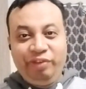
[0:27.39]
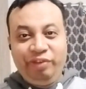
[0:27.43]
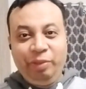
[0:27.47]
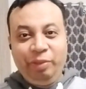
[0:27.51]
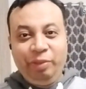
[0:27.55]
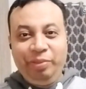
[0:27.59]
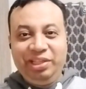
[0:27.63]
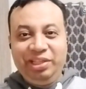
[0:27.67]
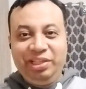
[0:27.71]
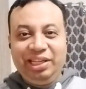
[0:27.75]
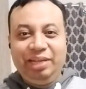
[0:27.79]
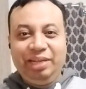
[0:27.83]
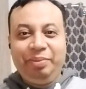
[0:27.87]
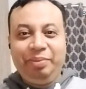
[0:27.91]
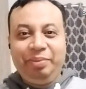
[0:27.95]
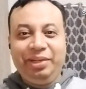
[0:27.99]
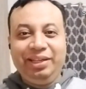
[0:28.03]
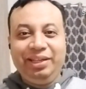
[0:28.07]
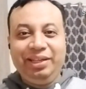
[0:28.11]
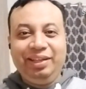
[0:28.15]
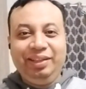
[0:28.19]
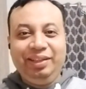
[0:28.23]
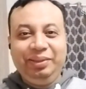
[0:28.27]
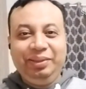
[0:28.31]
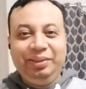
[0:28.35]
वन पे जाना
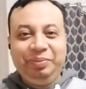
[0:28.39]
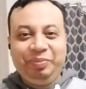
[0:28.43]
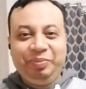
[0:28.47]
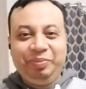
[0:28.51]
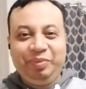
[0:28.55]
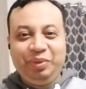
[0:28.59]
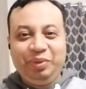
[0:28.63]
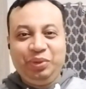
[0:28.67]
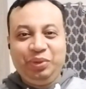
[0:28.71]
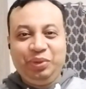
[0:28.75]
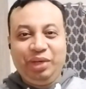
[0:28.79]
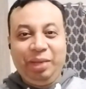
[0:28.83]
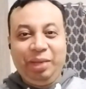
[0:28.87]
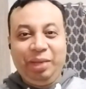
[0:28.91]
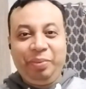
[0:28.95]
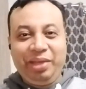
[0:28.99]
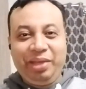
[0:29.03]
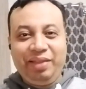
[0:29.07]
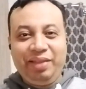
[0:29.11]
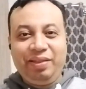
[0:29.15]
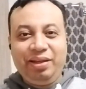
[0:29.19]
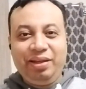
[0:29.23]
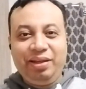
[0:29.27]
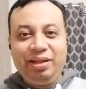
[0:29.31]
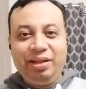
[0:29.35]
पड़ेगा जो आप कह
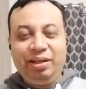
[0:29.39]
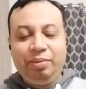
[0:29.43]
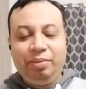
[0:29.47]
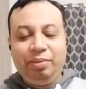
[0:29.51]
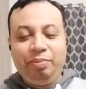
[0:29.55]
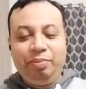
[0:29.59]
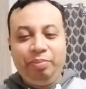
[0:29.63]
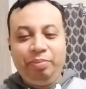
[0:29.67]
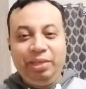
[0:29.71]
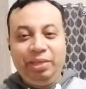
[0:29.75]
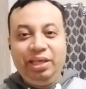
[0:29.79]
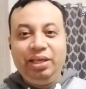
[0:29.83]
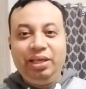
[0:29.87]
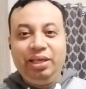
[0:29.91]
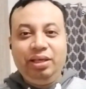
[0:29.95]
रहे थे ना तो मैं